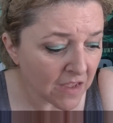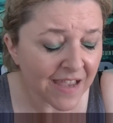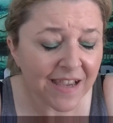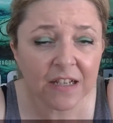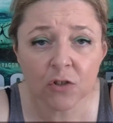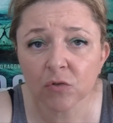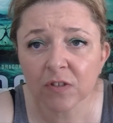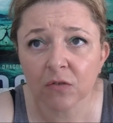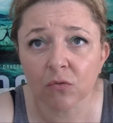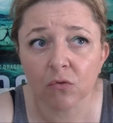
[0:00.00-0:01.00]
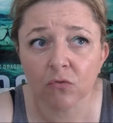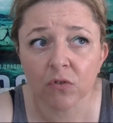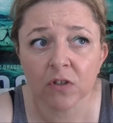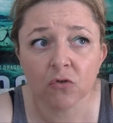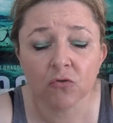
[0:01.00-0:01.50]
Et les choses qui sont
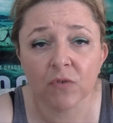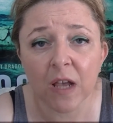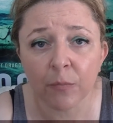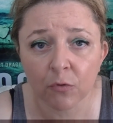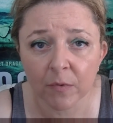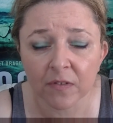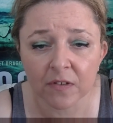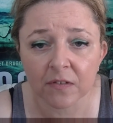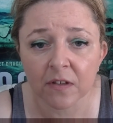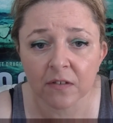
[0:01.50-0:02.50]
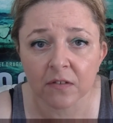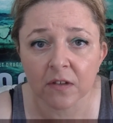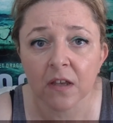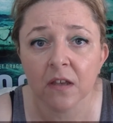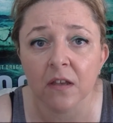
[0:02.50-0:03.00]
ressorties que je voulais absolument tester, c'était